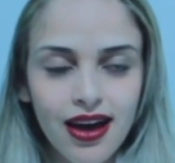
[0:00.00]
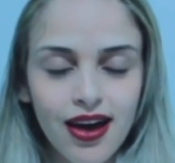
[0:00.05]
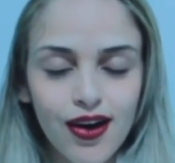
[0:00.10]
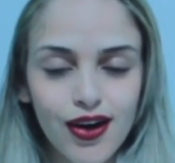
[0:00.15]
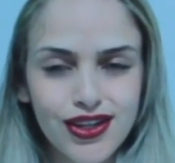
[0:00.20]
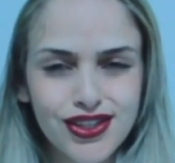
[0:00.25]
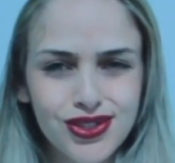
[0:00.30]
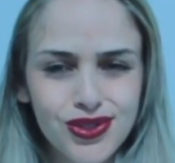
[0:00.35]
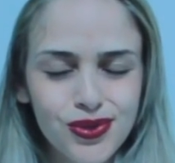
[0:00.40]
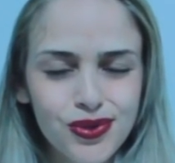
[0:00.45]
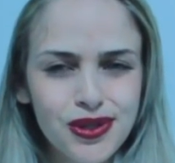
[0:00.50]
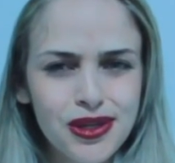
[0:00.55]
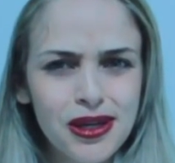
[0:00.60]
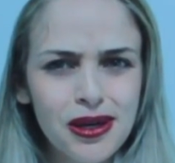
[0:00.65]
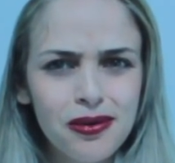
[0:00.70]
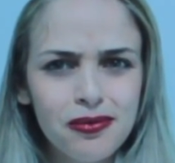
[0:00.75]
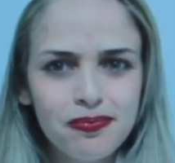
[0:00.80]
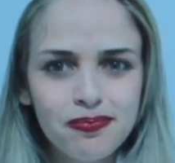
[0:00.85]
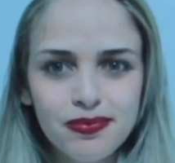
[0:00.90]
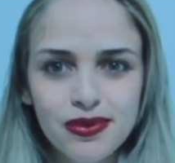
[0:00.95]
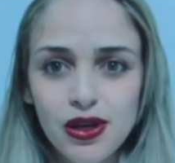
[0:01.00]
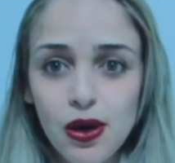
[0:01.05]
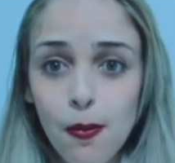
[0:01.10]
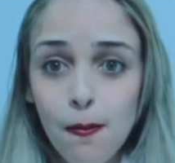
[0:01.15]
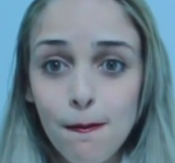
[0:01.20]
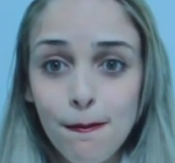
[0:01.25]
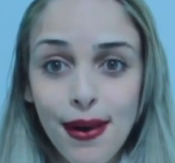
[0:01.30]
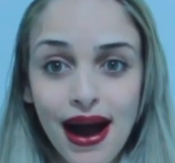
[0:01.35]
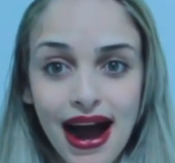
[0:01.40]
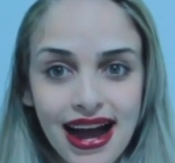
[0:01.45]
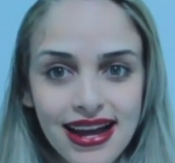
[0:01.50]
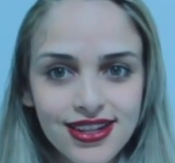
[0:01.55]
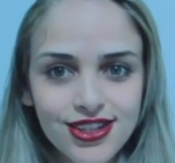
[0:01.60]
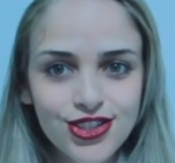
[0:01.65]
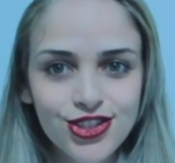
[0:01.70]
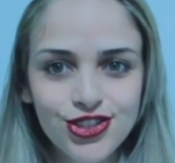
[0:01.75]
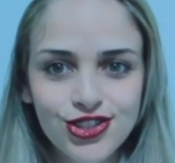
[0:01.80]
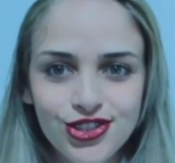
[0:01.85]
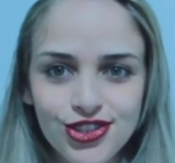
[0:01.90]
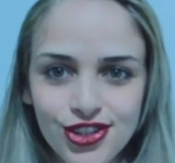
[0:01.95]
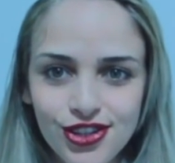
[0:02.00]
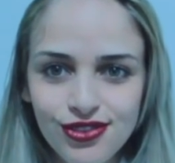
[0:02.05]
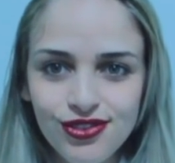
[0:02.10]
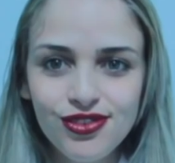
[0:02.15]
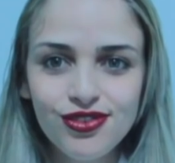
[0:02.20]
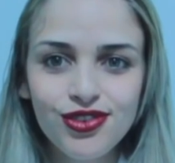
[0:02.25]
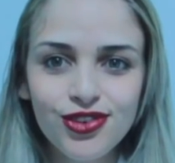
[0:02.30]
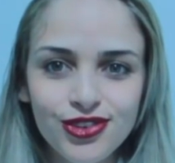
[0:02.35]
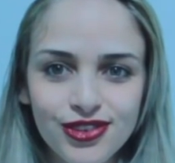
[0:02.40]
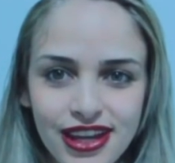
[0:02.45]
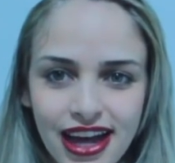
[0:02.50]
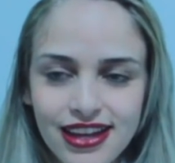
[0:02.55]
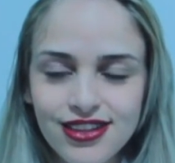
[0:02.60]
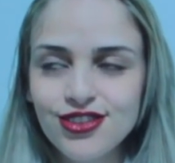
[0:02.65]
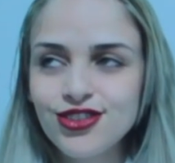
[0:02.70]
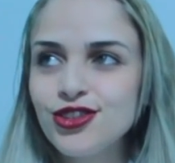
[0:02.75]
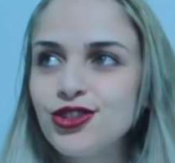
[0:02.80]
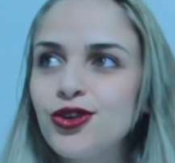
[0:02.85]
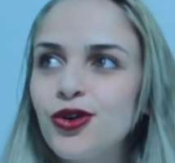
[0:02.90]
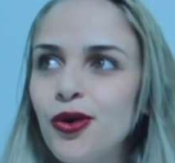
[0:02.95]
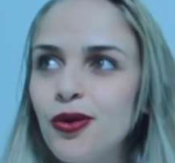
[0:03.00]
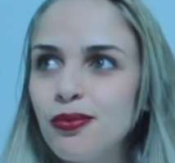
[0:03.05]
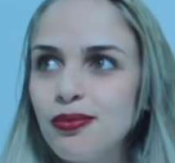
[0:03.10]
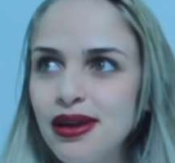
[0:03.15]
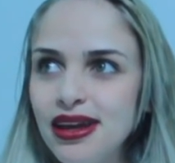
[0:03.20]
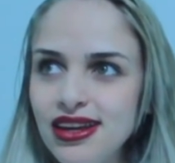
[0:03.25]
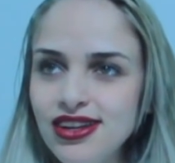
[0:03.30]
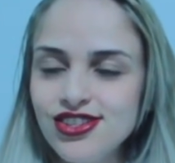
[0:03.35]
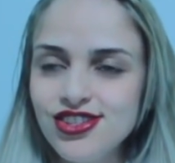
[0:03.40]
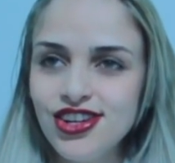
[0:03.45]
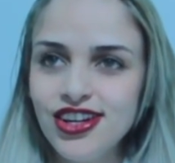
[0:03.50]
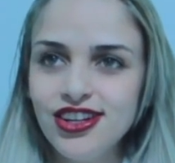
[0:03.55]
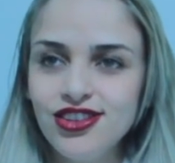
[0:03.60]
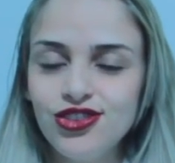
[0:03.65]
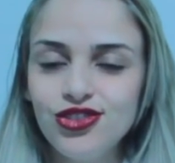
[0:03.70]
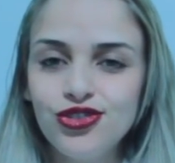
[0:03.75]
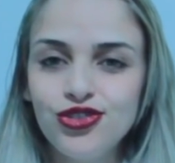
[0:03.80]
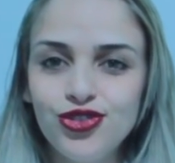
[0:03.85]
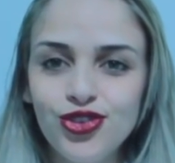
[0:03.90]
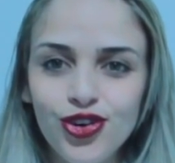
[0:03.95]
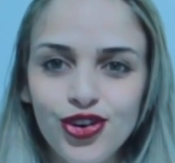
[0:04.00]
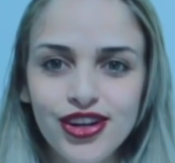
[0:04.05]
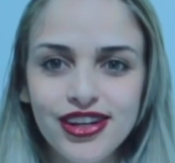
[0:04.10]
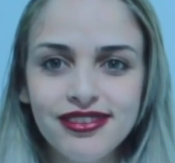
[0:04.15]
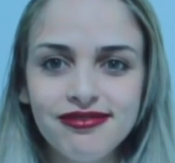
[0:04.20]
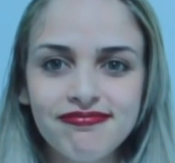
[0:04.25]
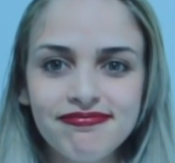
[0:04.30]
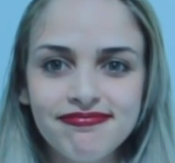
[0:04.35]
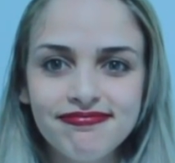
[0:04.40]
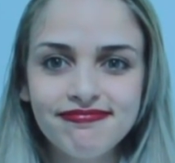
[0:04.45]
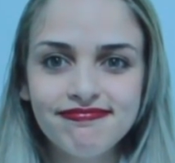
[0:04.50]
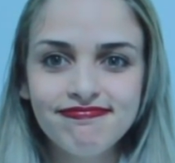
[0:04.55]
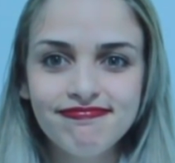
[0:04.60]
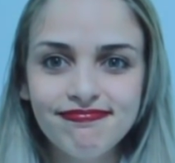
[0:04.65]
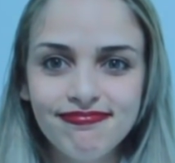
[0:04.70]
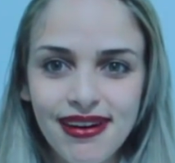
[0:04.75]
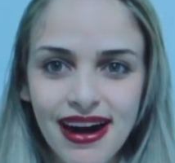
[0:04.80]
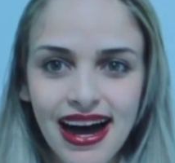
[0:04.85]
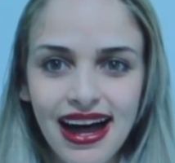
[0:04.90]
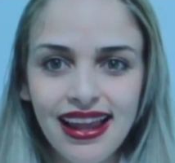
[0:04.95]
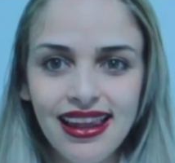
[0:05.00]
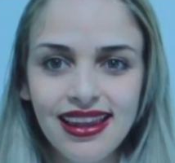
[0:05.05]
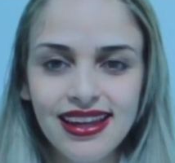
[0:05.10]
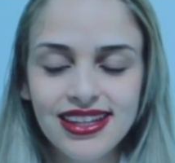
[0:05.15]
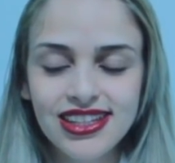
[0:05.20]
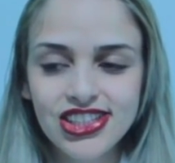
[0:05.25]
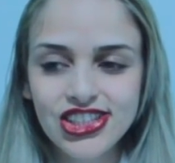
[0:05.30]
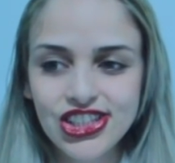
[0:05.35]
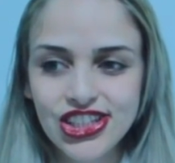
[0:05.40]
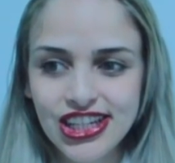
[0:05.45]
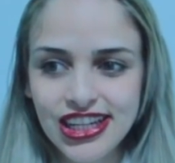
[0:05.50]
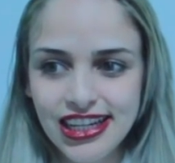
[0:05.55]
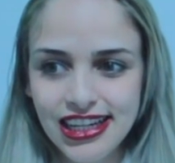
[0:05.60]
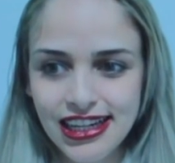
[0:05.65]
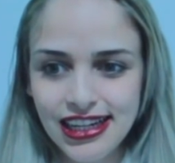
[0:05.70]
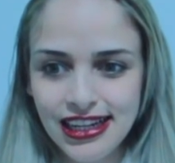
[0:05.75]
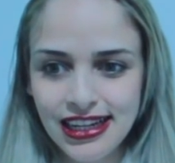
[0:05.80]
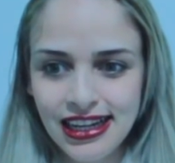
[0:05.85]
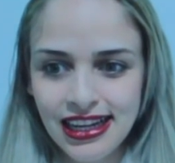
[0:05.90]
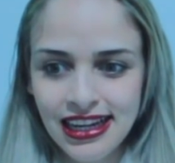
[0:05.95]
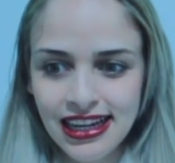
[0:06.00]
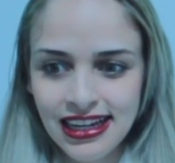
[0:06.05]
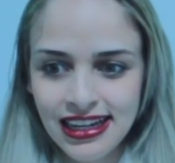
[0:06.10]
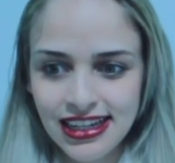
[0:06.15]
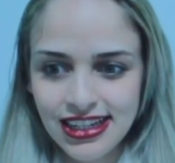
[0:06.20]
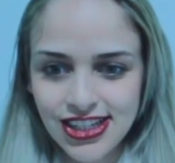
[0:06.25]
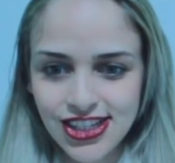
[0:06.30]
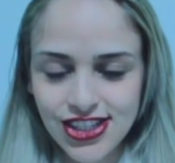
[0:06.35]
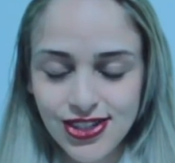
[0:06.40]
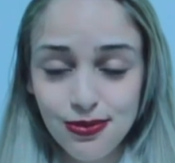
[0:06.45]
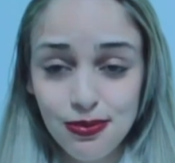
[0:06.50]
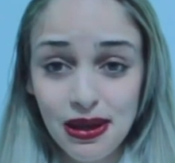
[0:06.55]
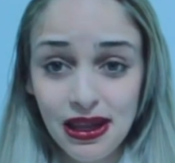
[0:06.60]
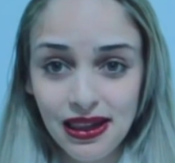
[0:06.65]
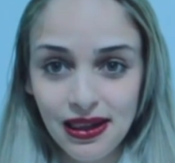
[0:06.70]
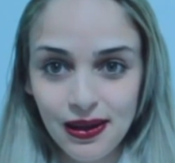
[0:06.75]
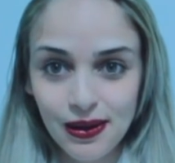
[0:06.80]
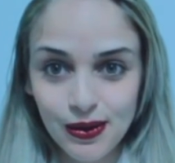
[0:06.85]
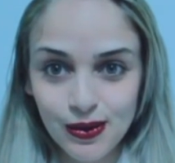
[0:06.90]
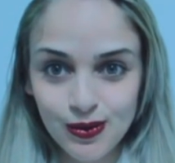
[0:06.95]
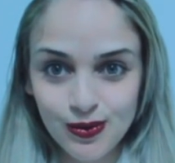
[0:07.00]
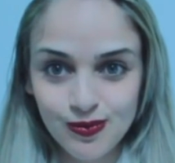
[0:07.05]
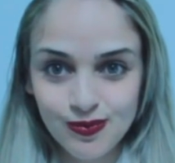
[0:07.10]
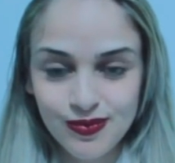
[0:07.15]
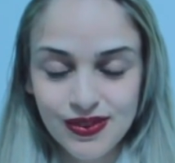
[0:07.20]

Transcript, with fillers: Acho que o que, que eu mais tive vontade de comer, gente, foi bala de, de melão